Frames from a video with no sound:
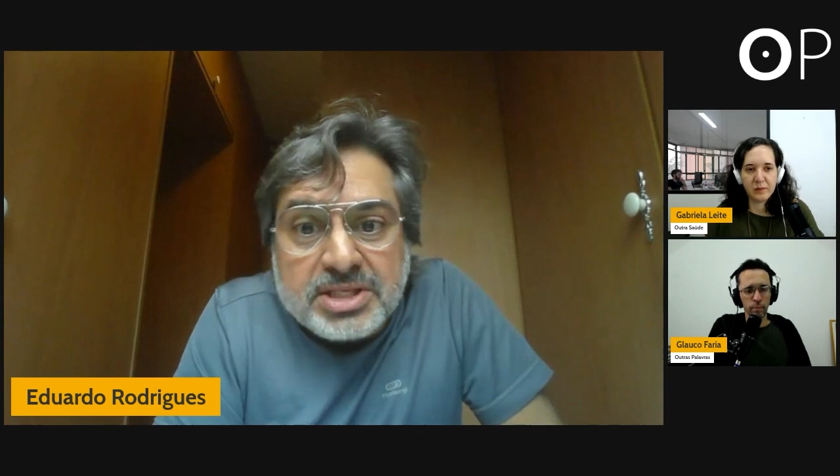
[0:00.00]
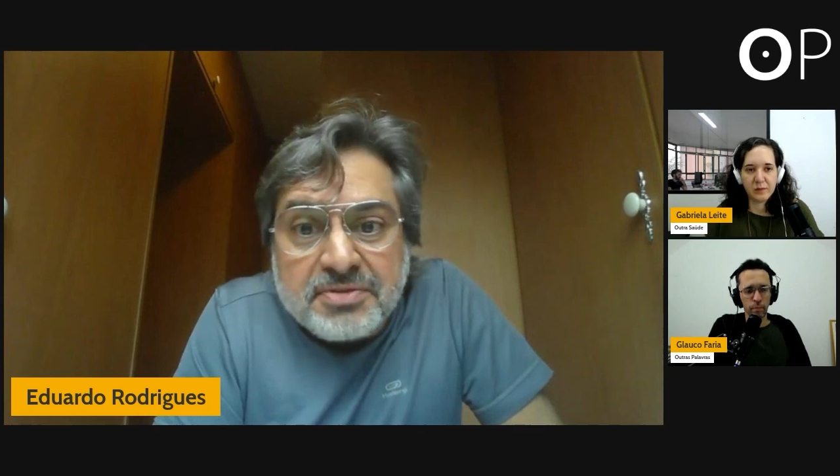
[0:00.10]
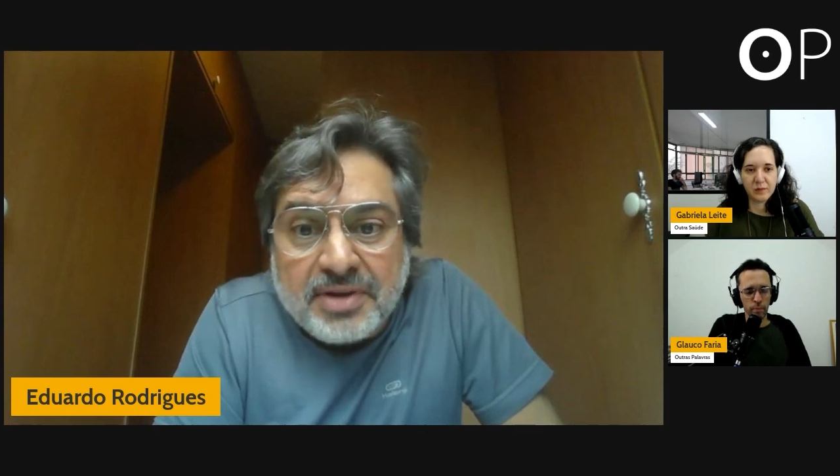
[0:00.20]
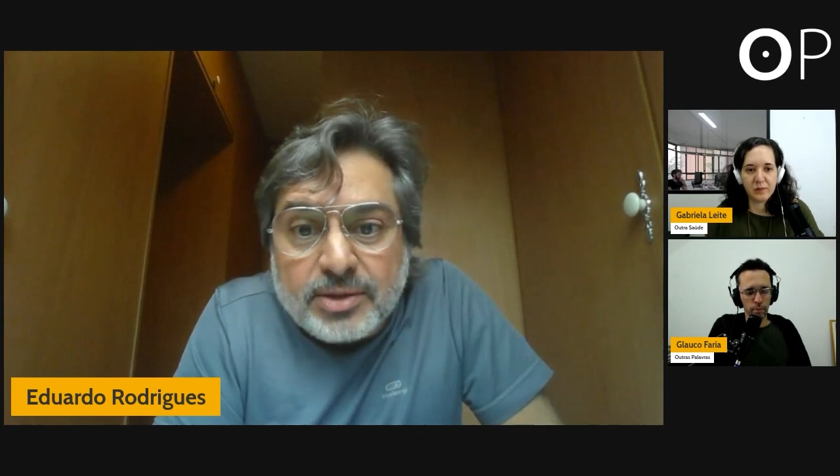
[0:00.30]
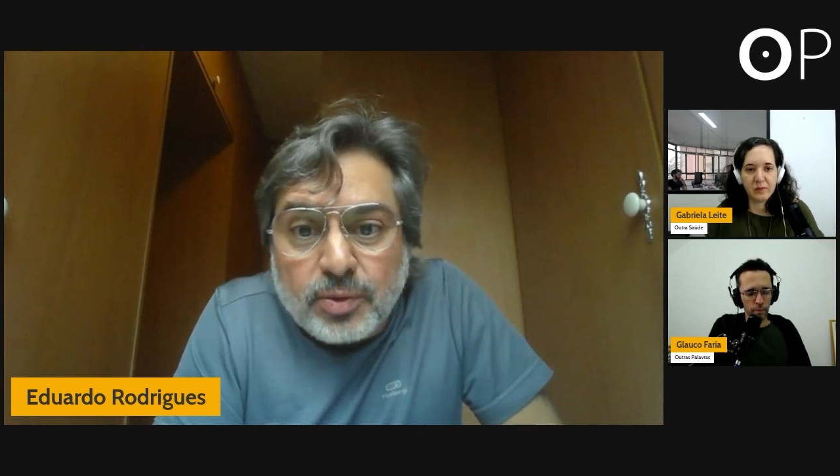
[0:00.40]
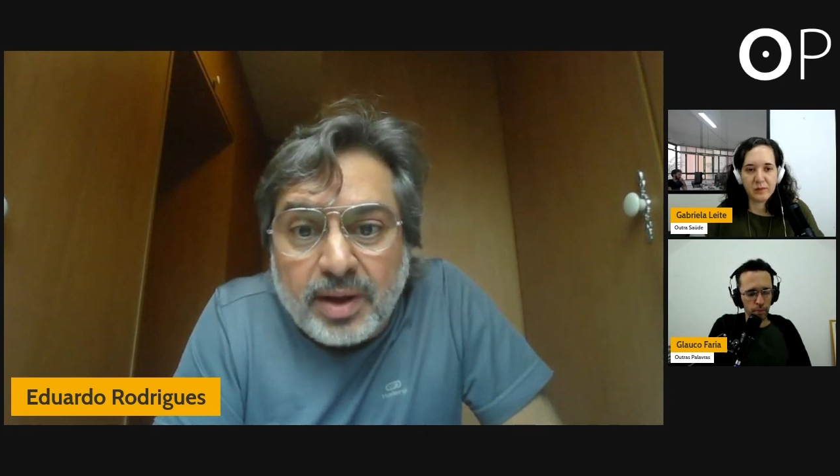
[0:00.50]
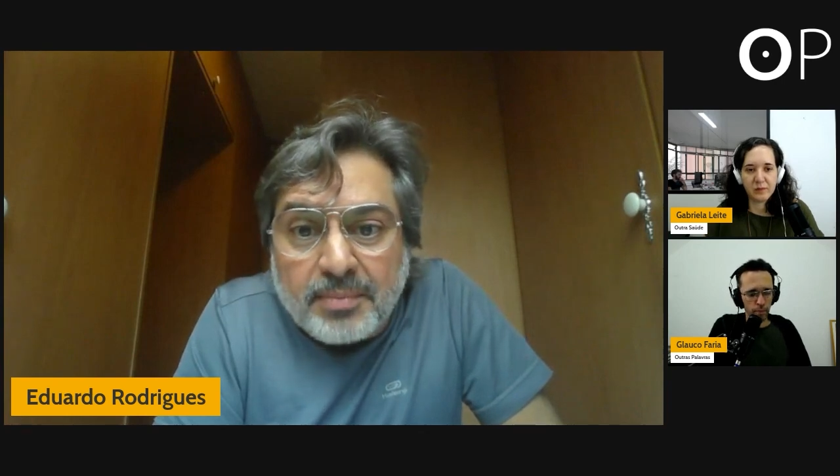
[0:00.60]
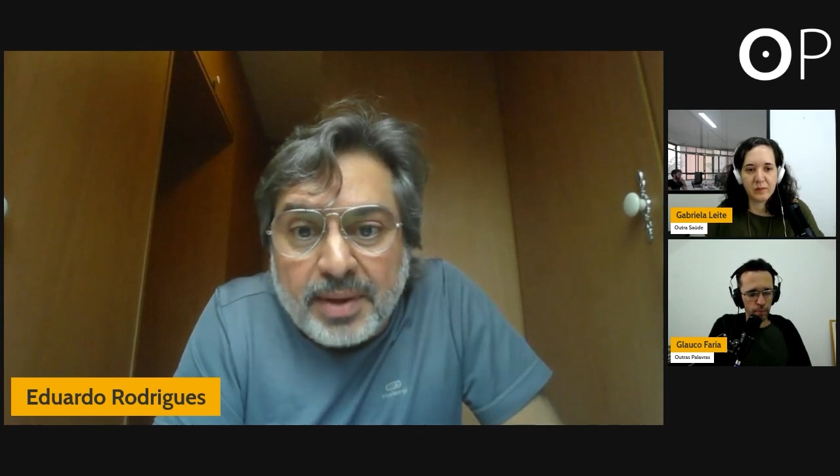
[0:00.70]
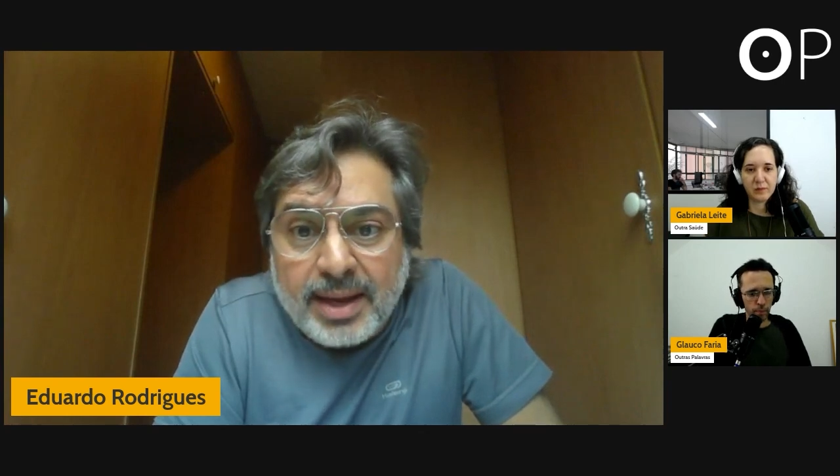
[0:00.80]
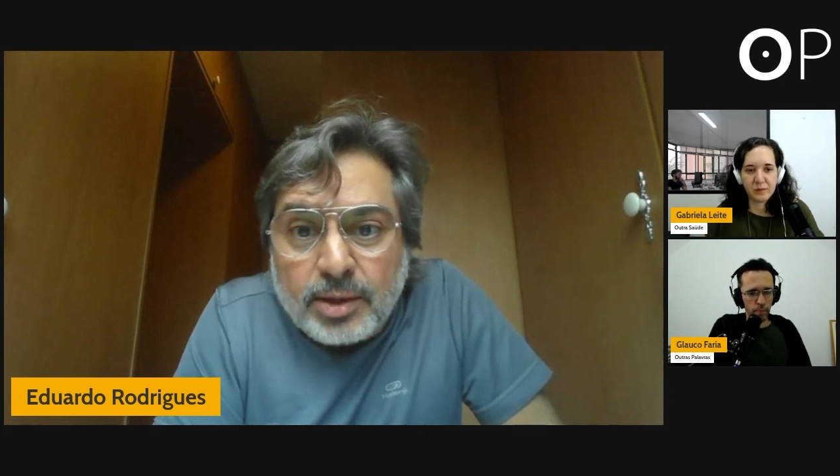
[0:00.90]
de
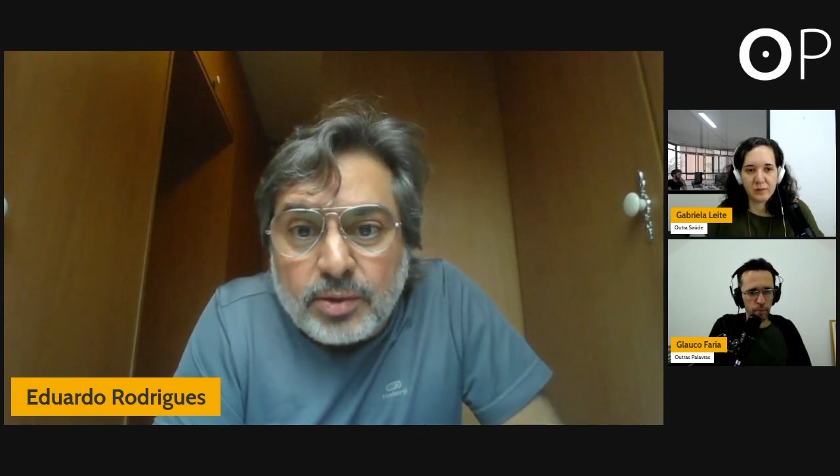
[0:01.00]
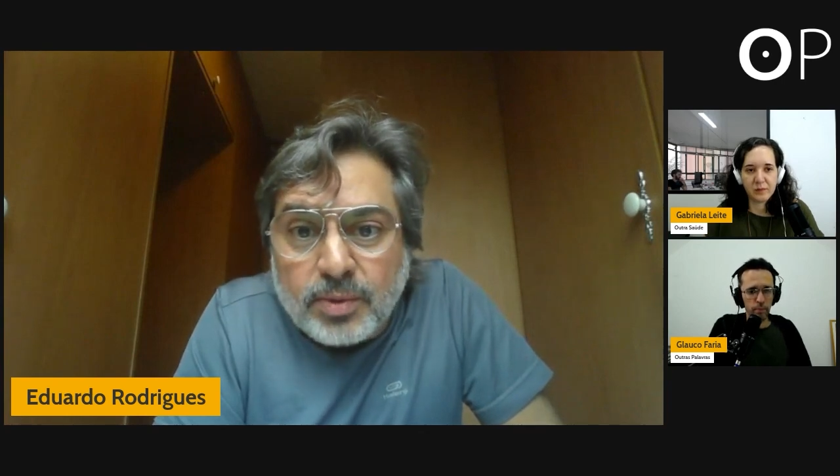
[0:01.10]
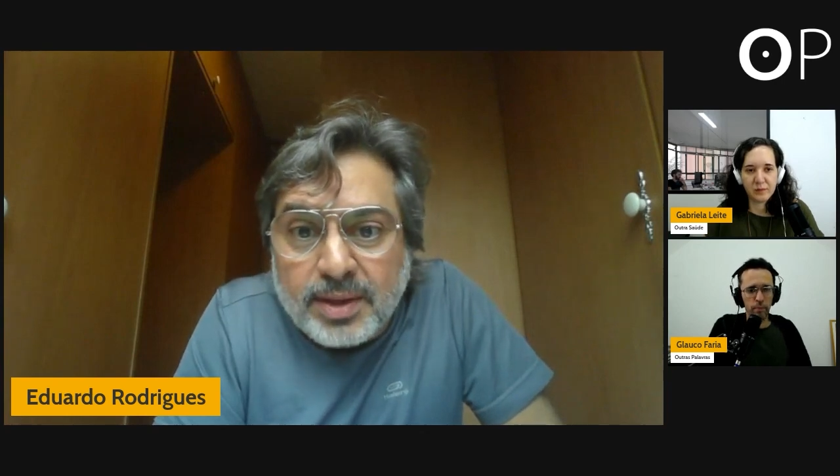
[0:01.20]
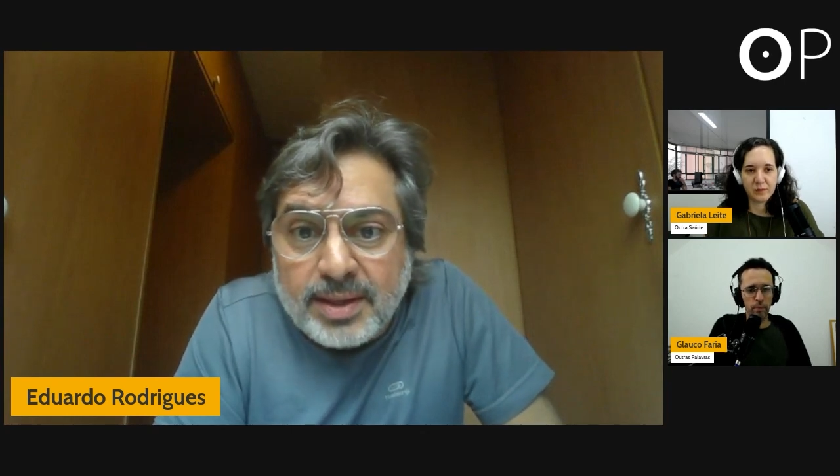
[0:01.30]
faturamento.